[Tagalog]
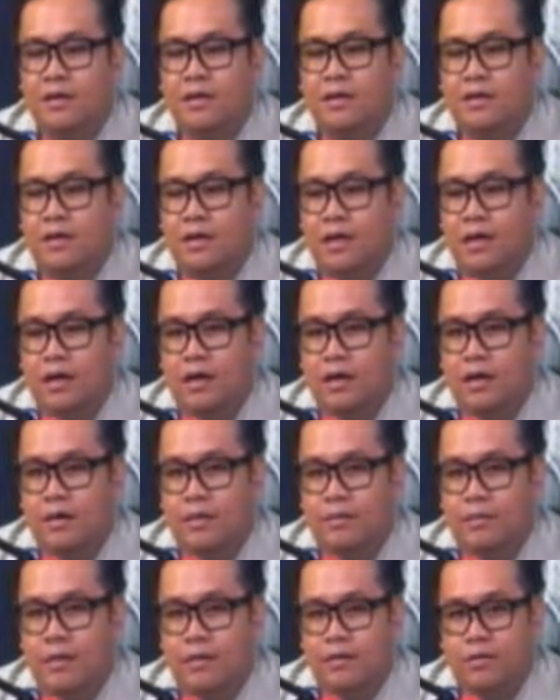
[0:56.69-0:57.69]
Eh,
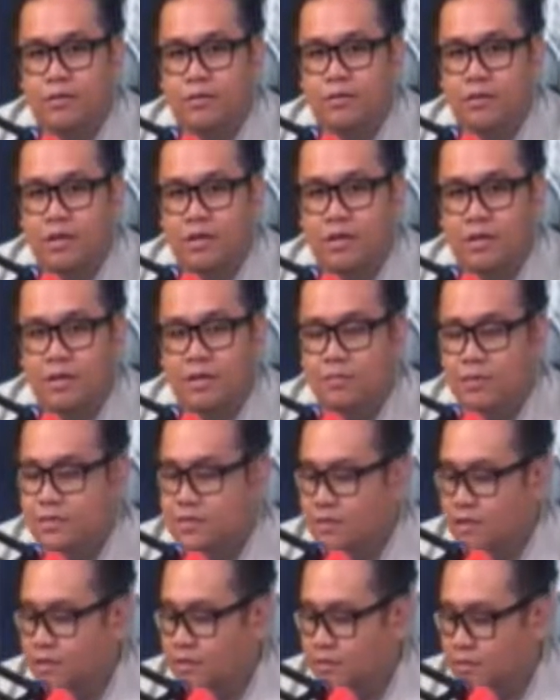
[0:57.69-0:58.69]
meron hong inilabas
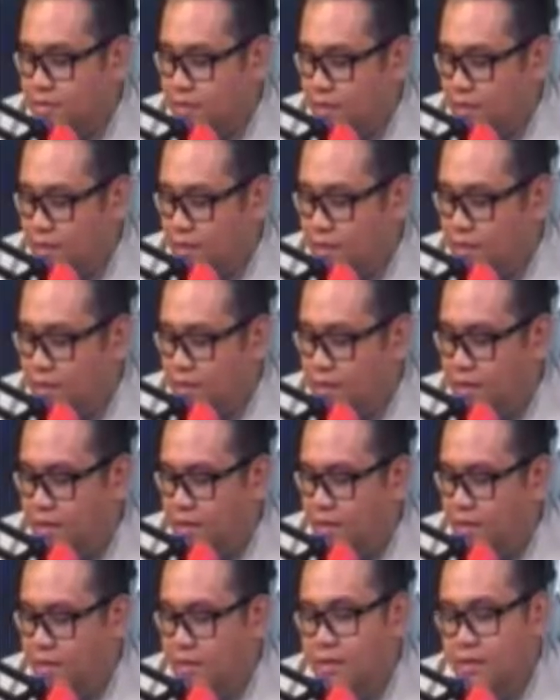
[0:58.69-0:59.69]
ngayon na uh,
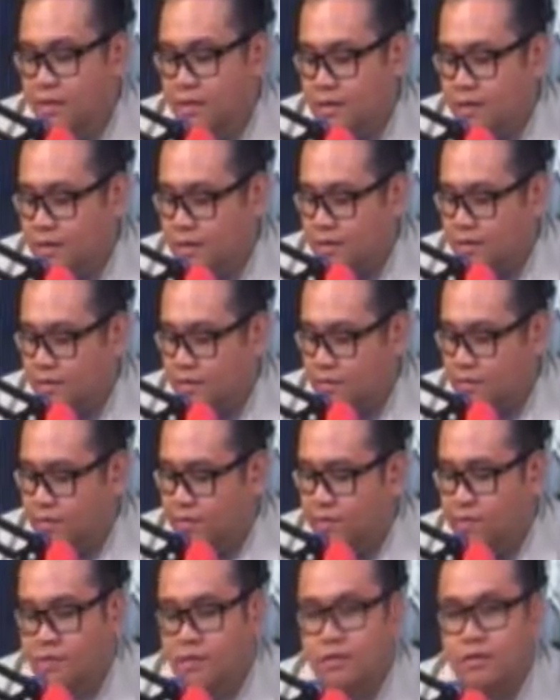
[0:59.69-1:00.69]
uh, tawag
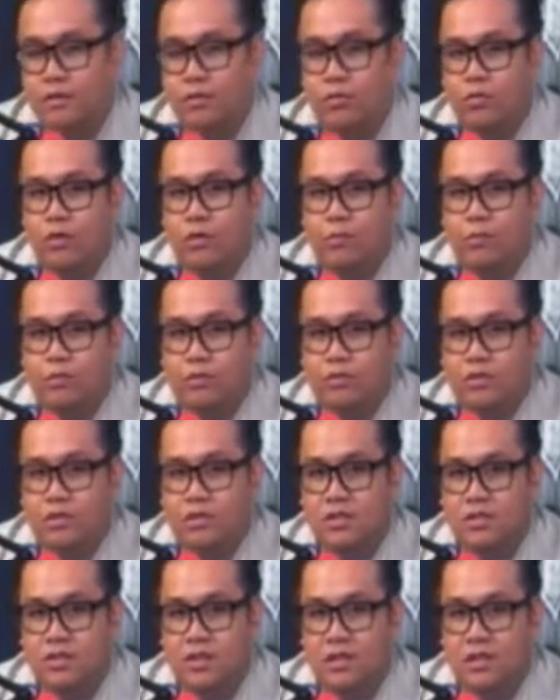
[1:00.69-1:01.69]
dito, kuha po ng
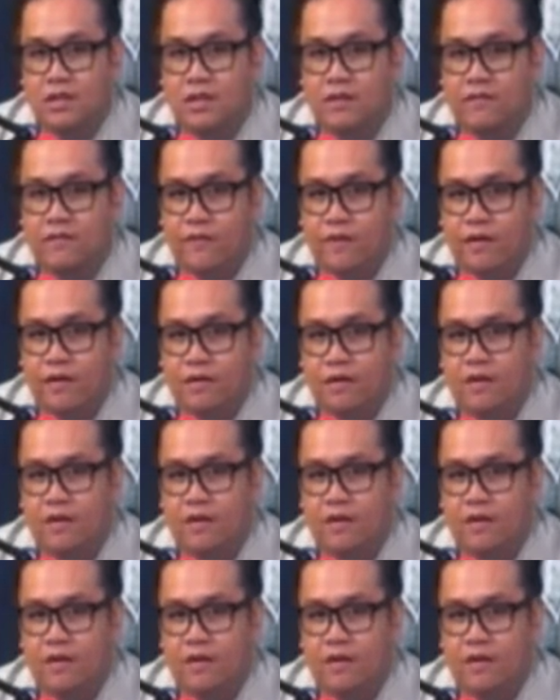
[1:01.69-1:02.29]
CCTV.